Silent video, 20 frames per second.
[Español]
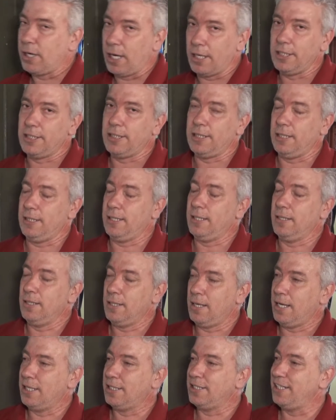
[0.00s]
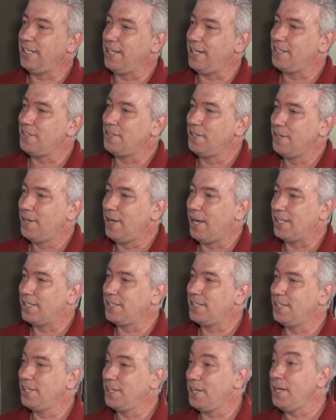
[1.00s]
canillitas, así es.
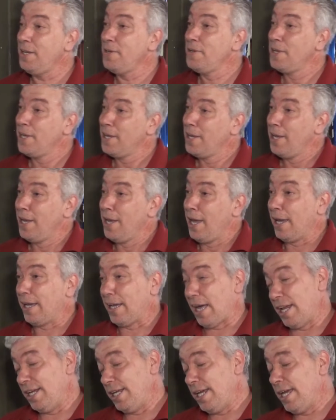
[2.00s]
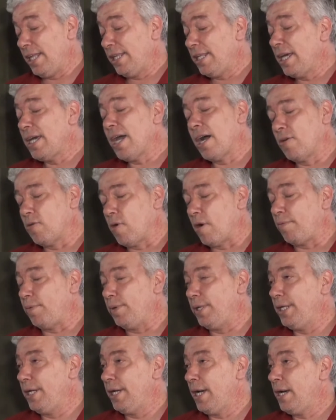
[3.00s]
Así que caliente, y agua,
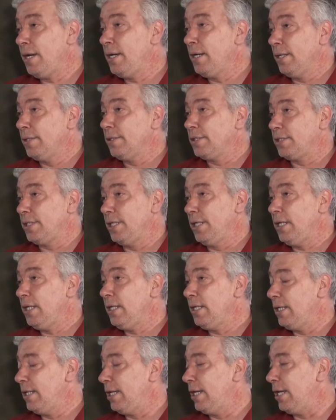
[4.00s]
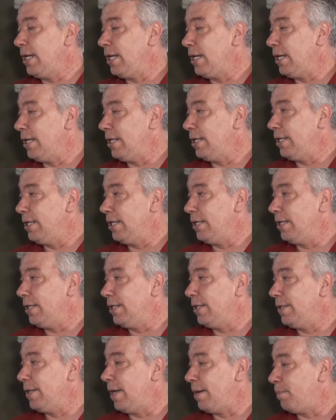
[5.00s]
fría, sí.
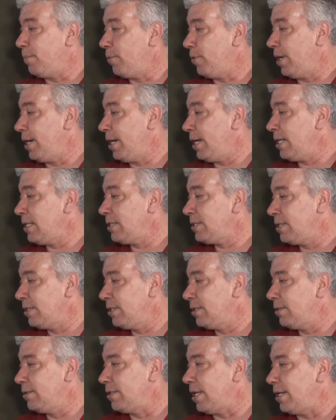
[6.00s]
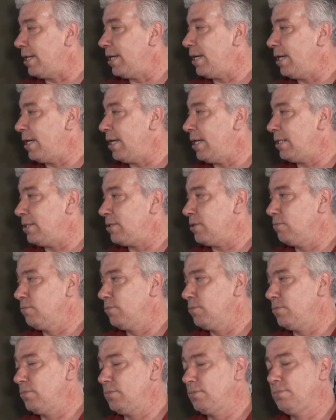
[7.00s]
Y después tenés
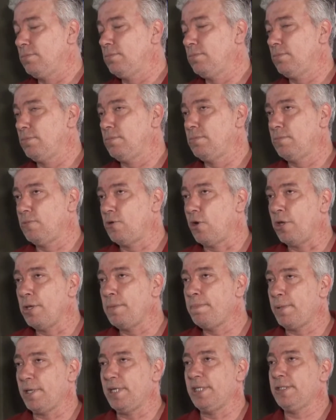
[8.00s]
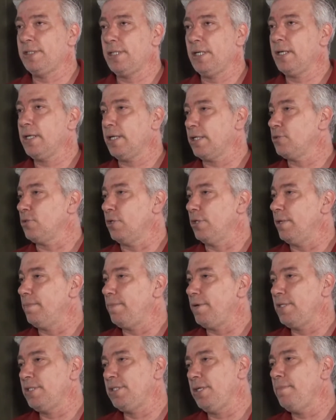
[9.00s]
unos dispenser que son de
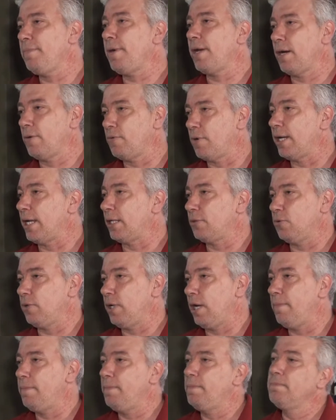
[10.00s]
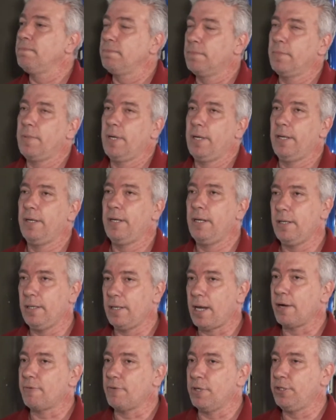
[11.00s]
PS para agua natural
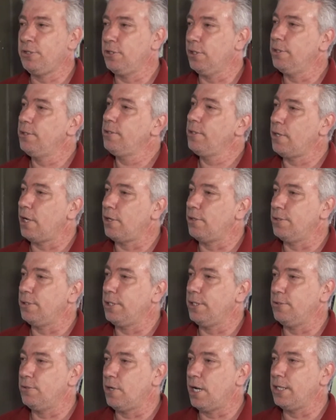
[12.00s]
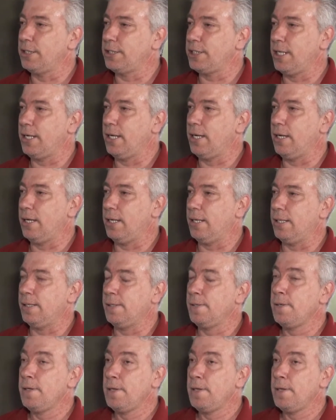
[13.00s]
en la cuestión de donde no haya